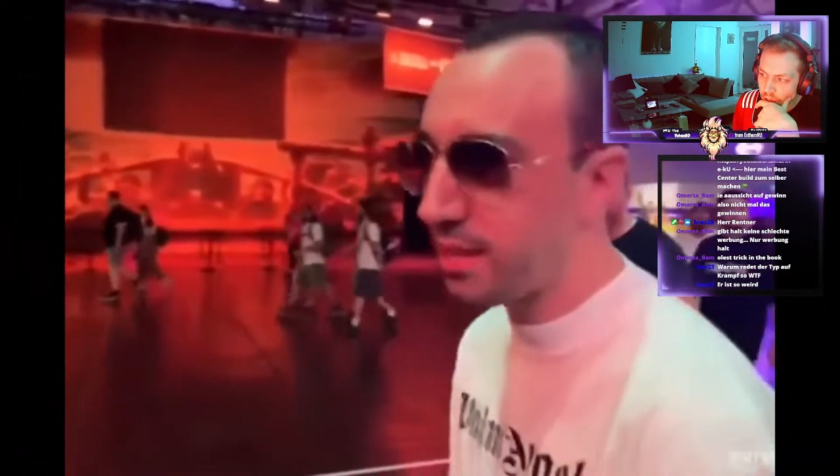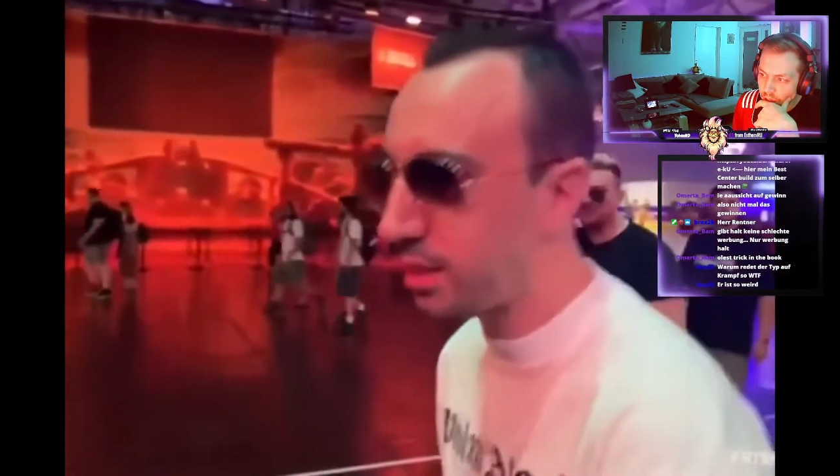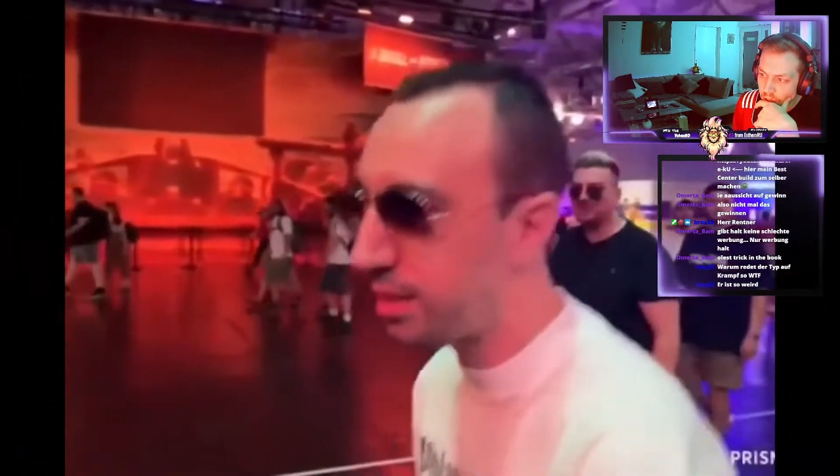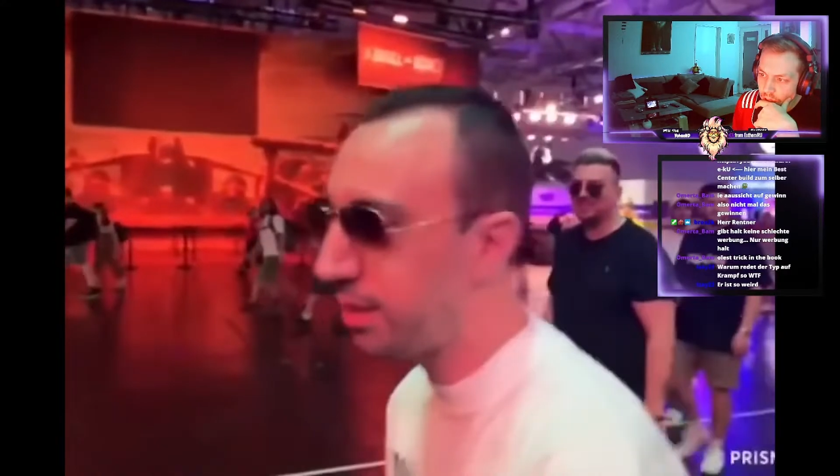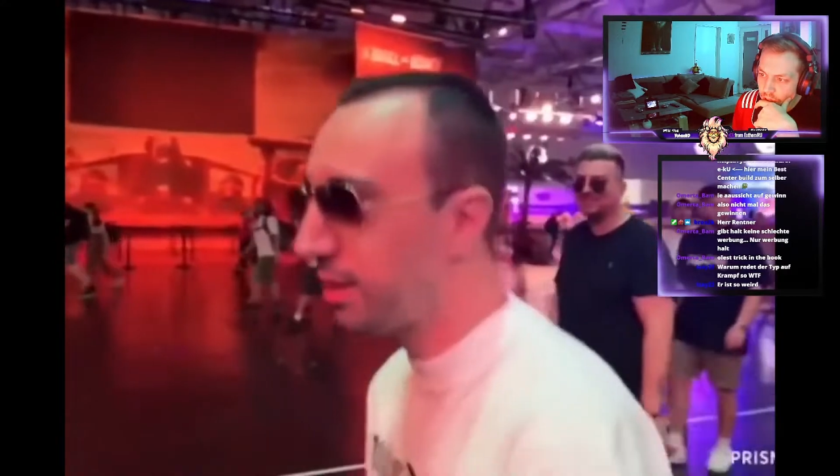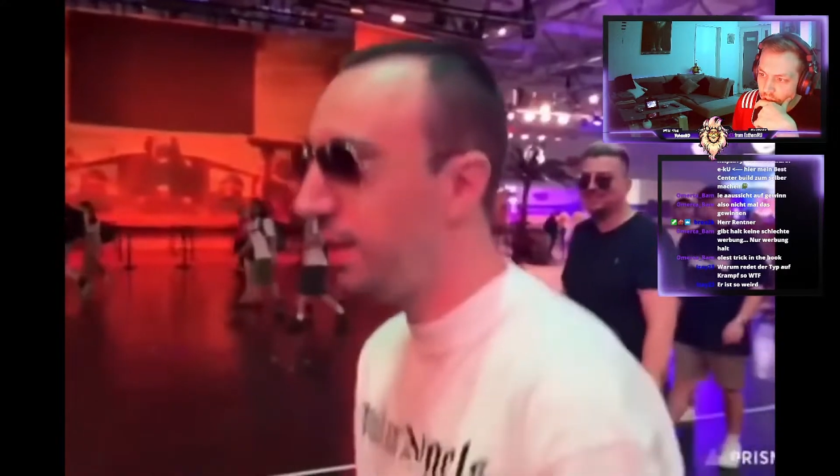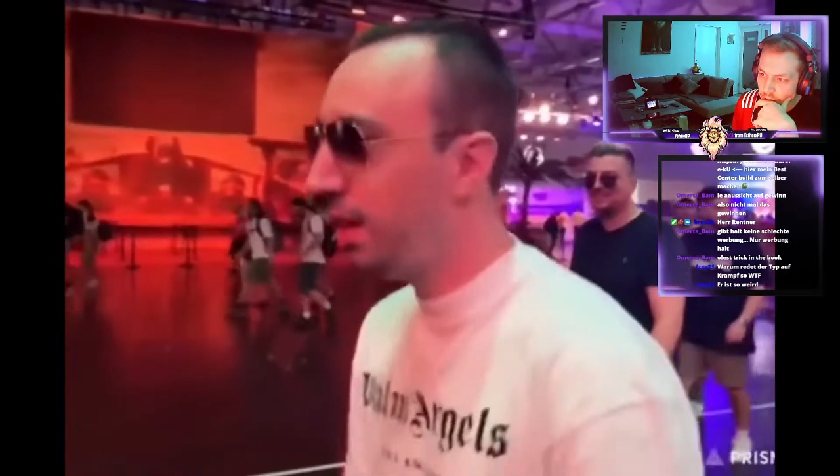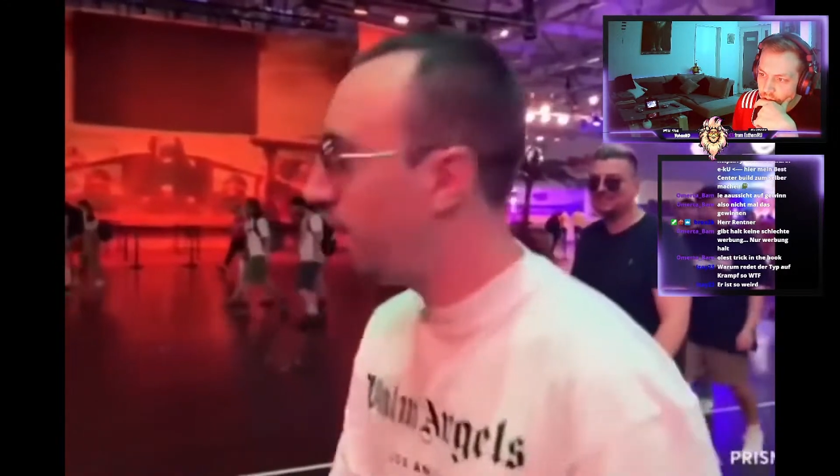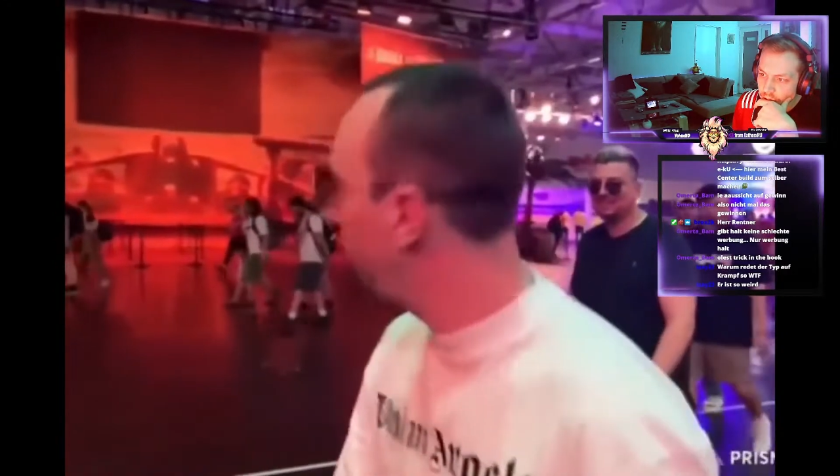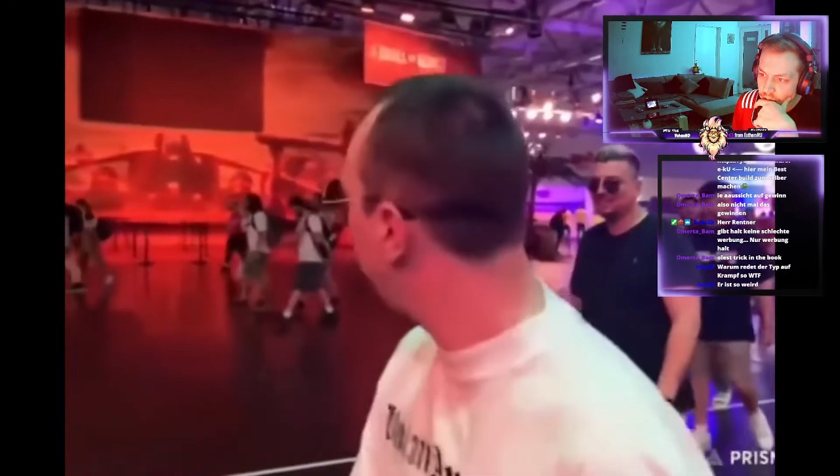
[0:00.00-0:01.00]

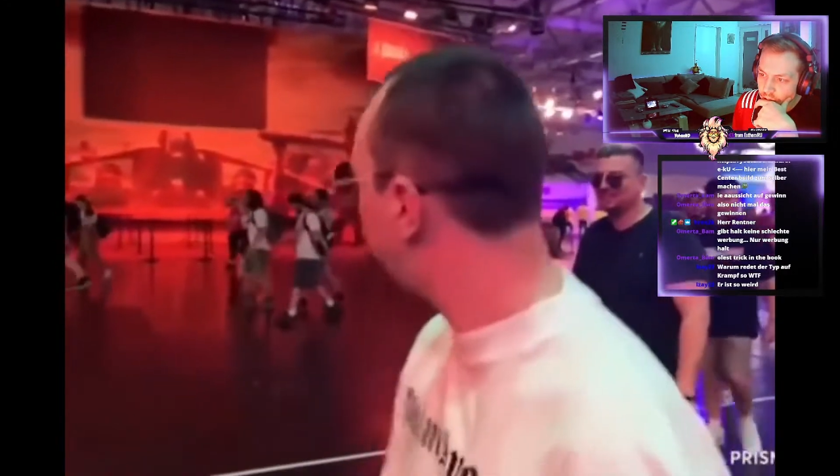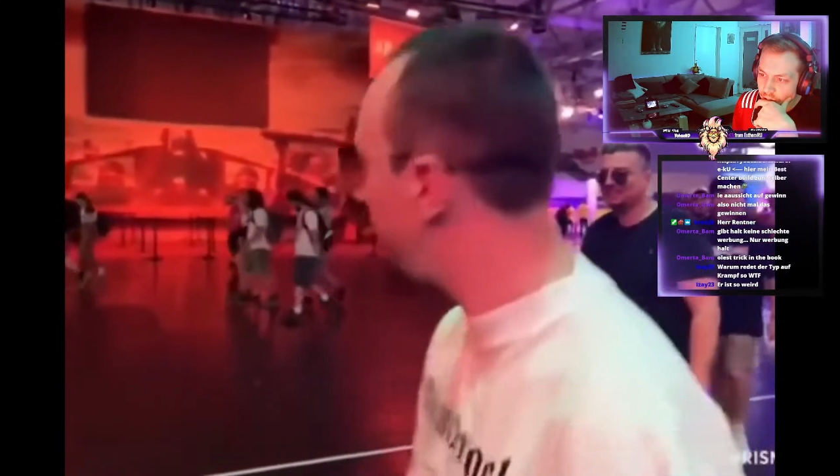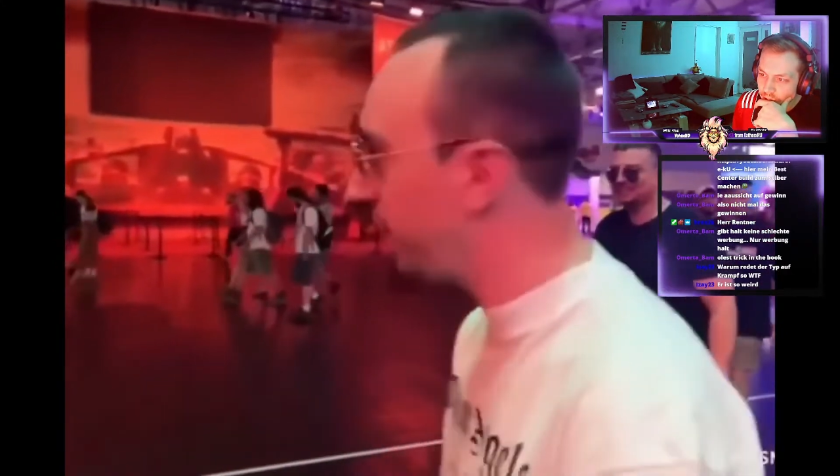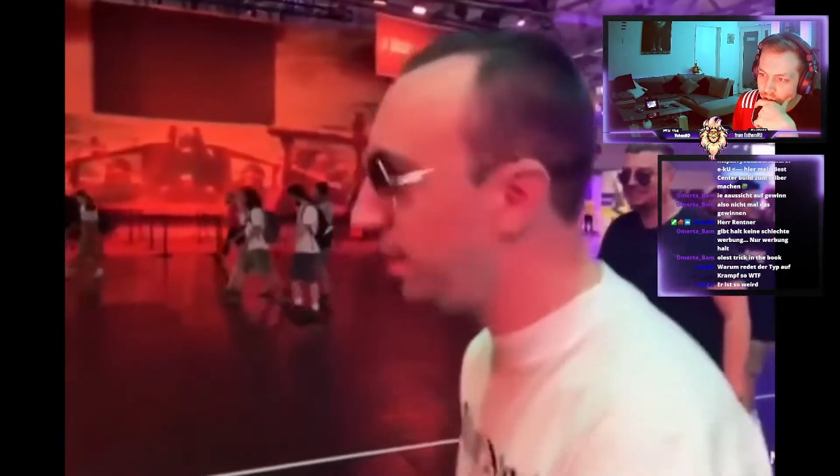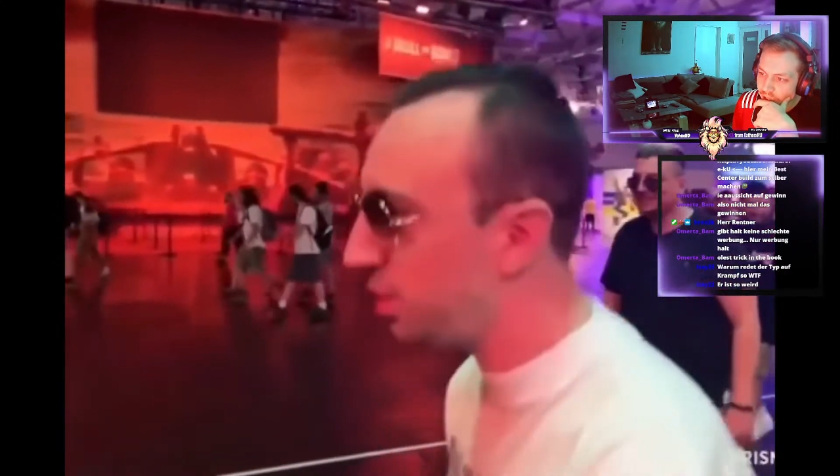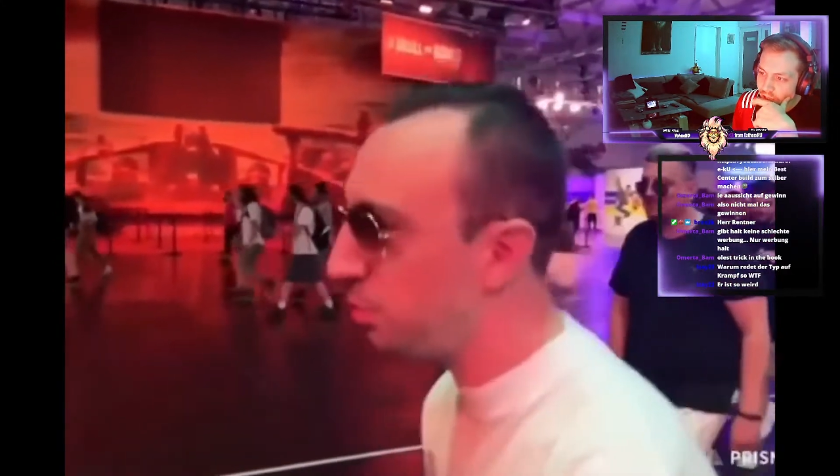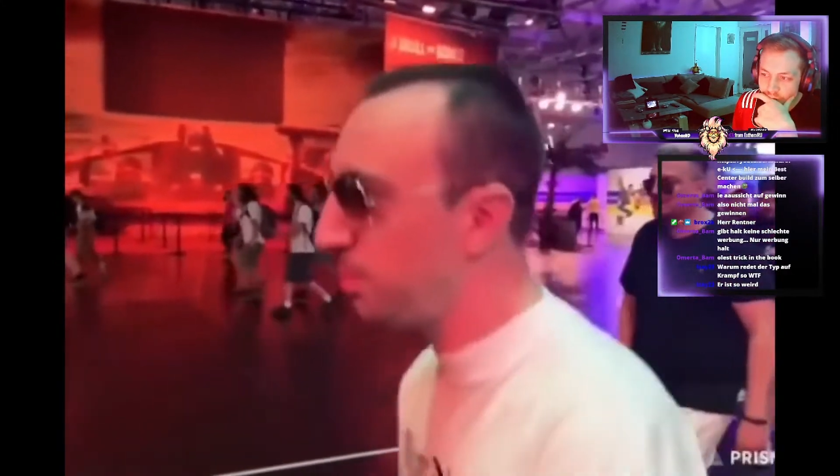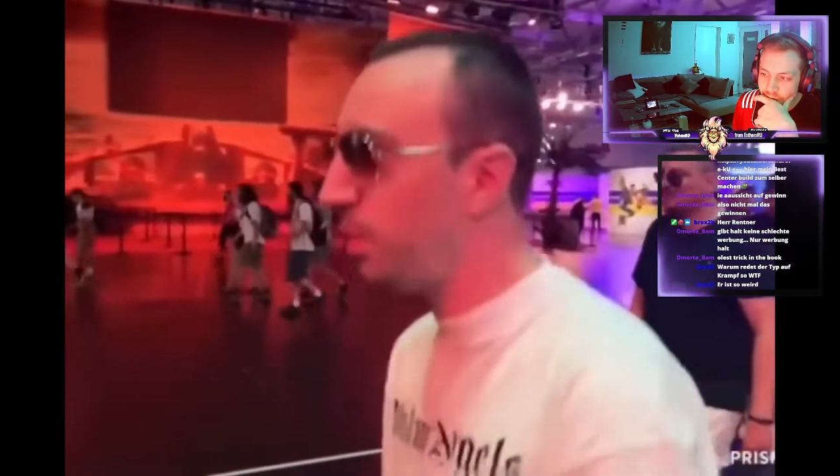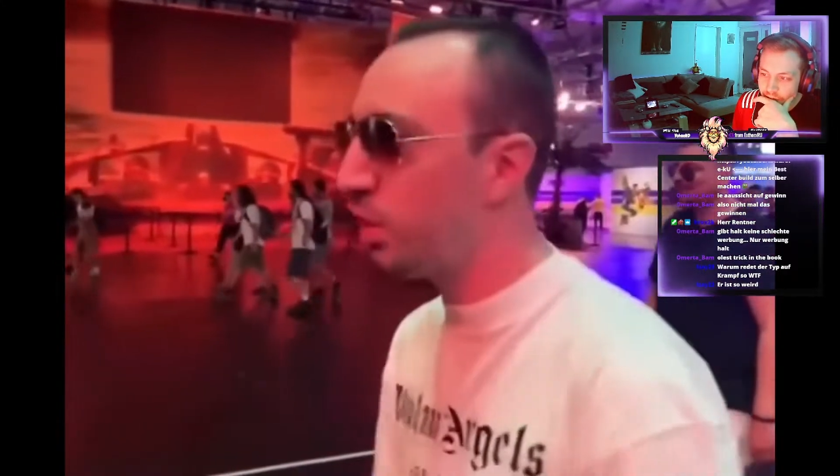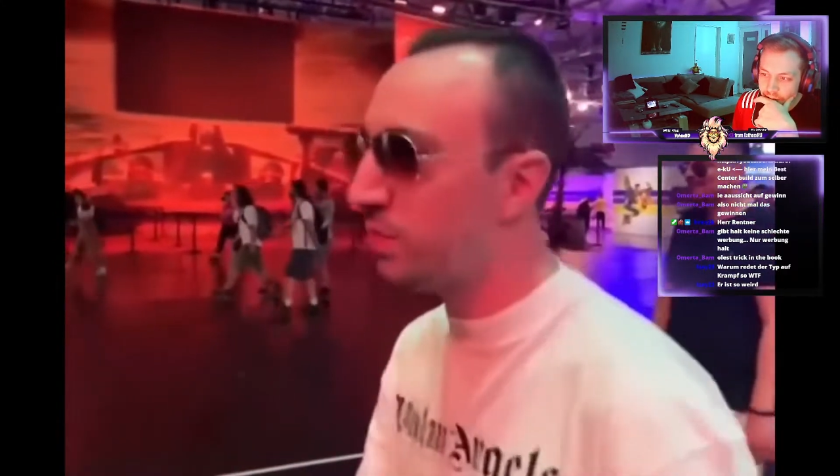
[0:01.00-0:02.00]
Und deswegen, ich muss mal
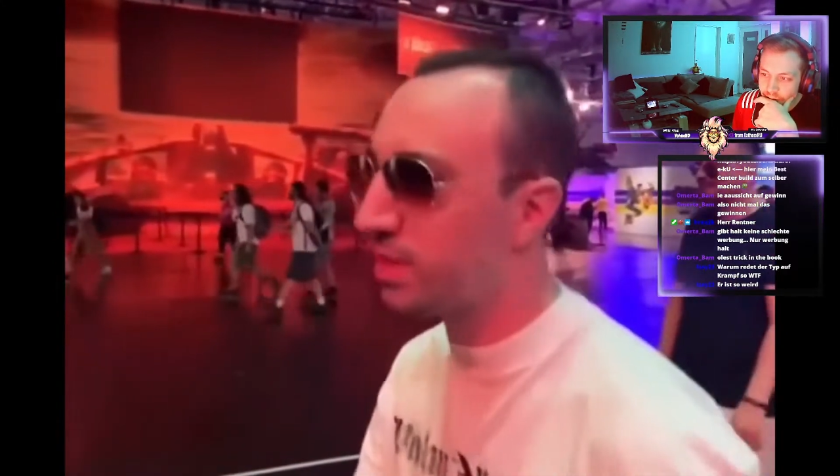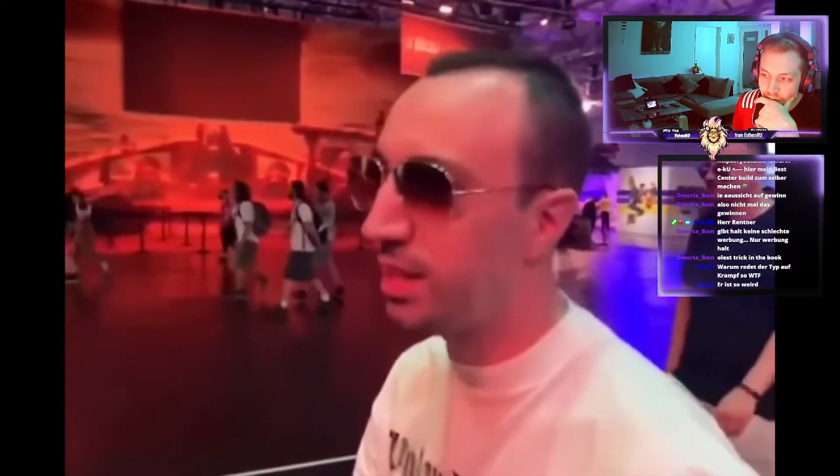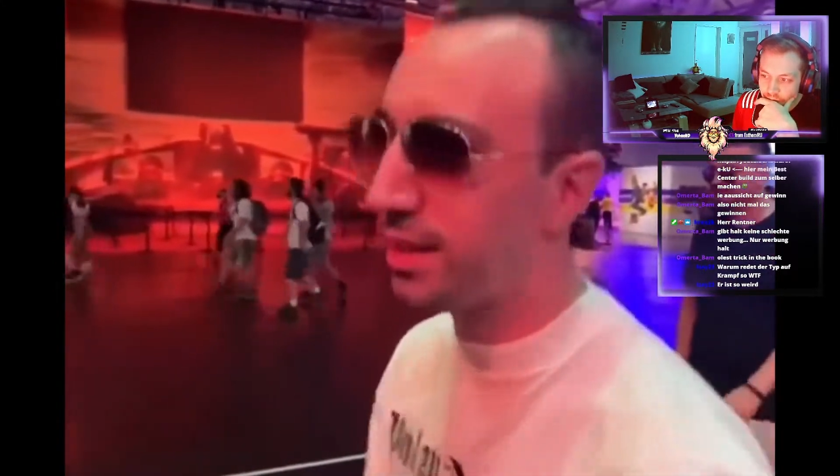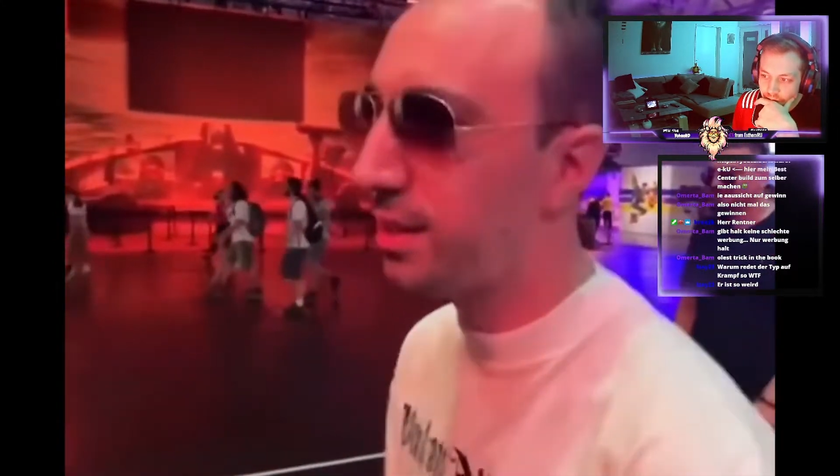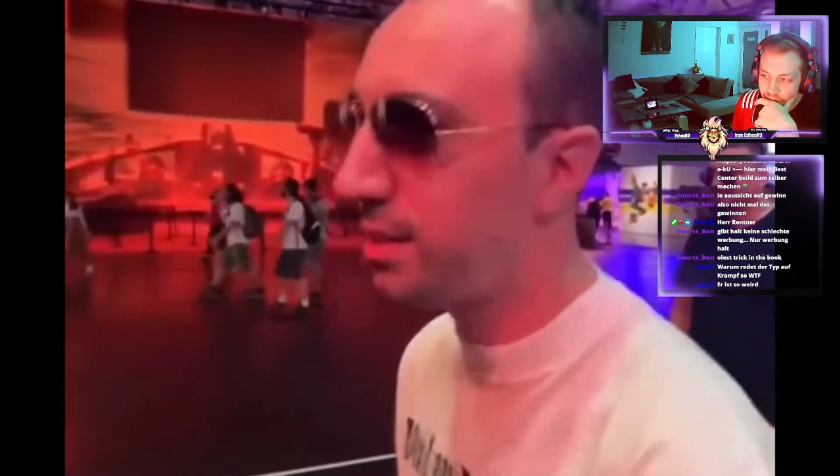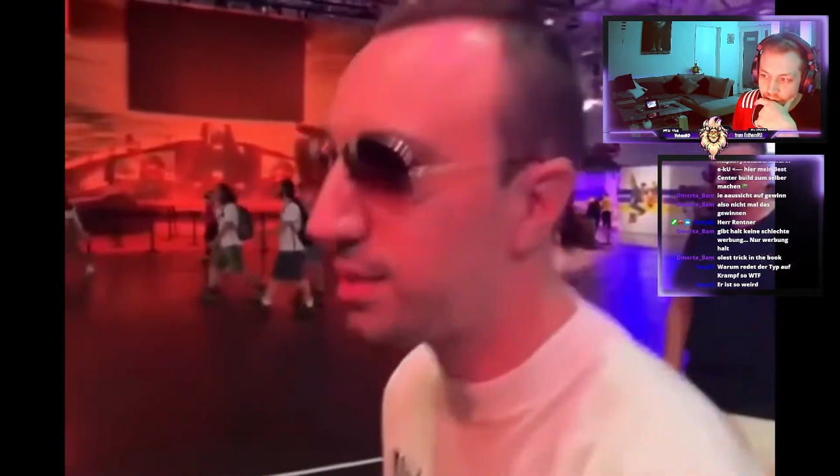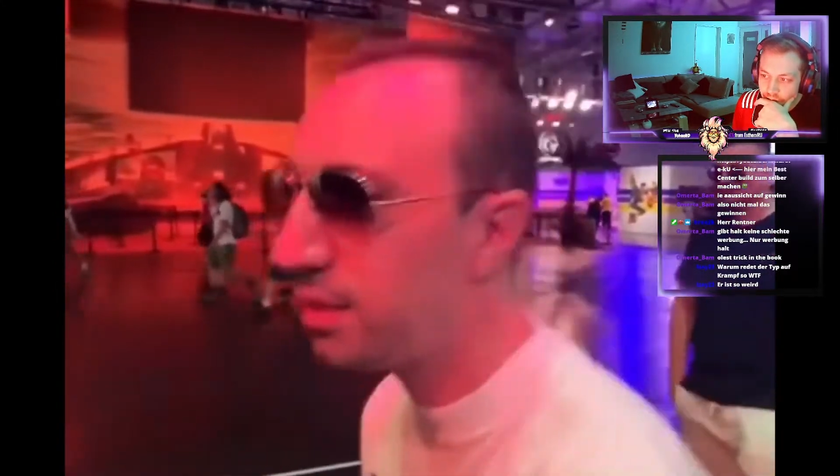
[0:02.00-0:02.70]
kurz was klären hier.